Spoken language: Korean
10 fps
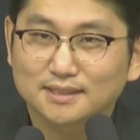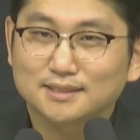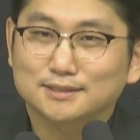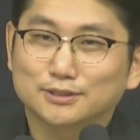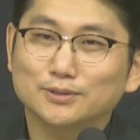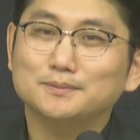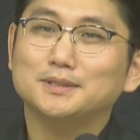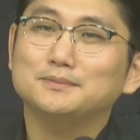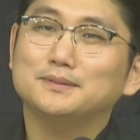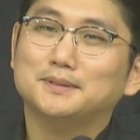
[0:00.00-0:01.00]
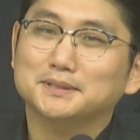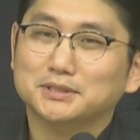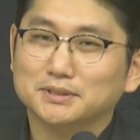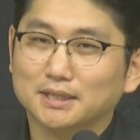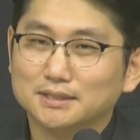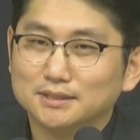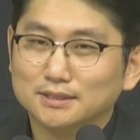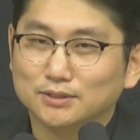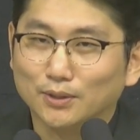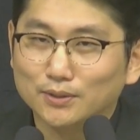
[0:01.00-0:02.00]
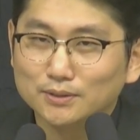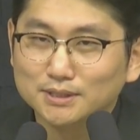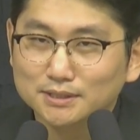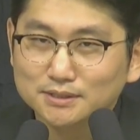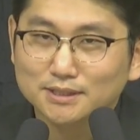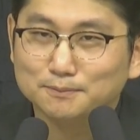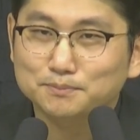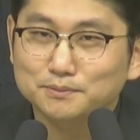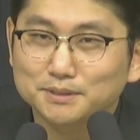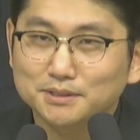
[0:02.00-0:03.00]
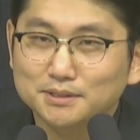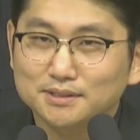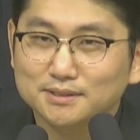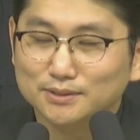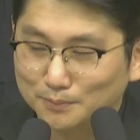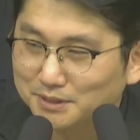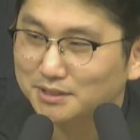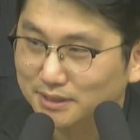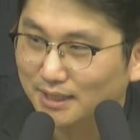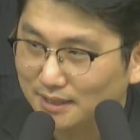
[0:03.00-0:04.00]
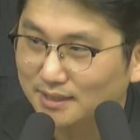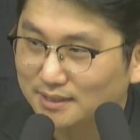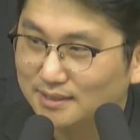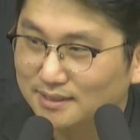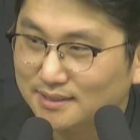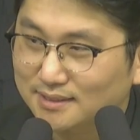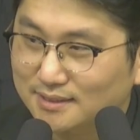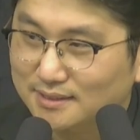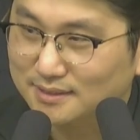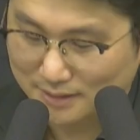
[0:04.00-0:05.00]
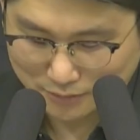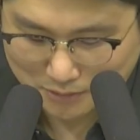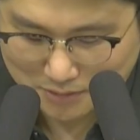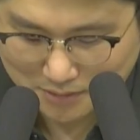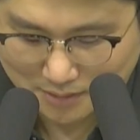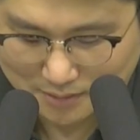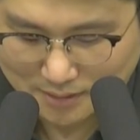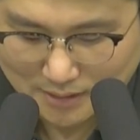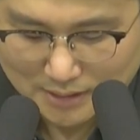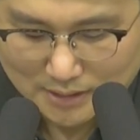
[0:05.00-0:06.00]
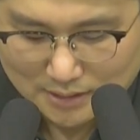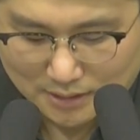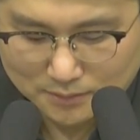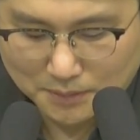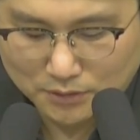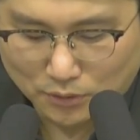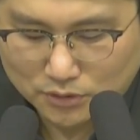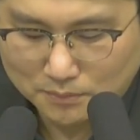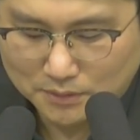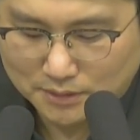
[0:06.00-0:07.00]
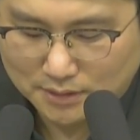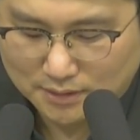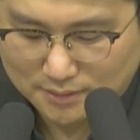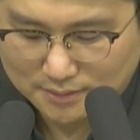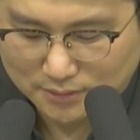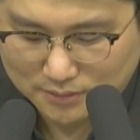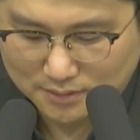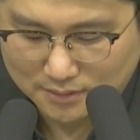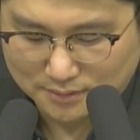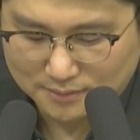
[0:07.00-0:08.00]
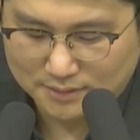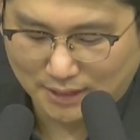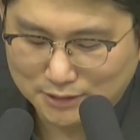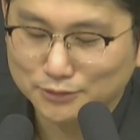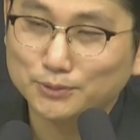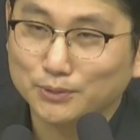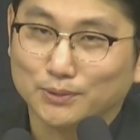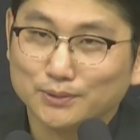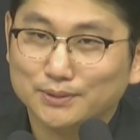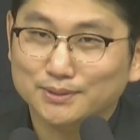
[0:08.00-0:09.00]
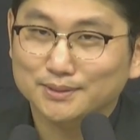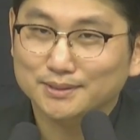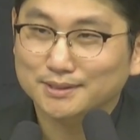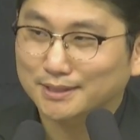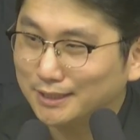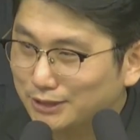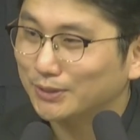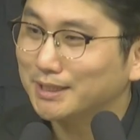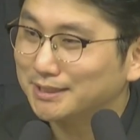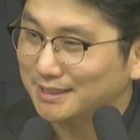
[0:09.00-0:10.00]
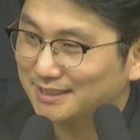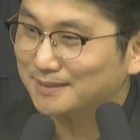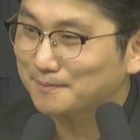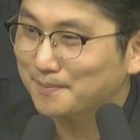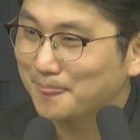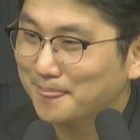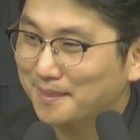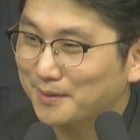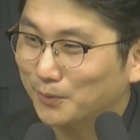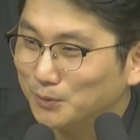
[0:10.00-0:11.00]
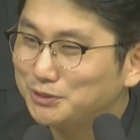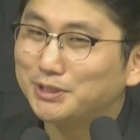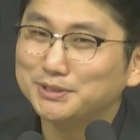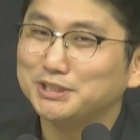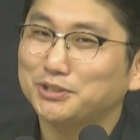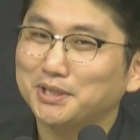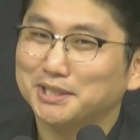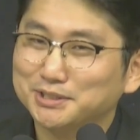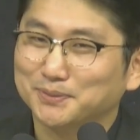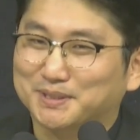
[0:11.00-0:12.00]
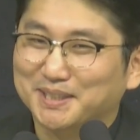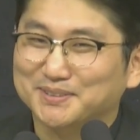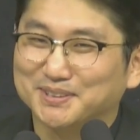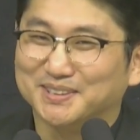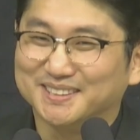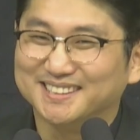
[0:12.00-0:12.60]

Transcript: 그로 말미암아서 나에게 더 큰 기쁨이 넘친다 라는 것이죠. 다시 말해서 어떤 면에서는 자신도 그 전에는 온전히 신뢰하지 못하고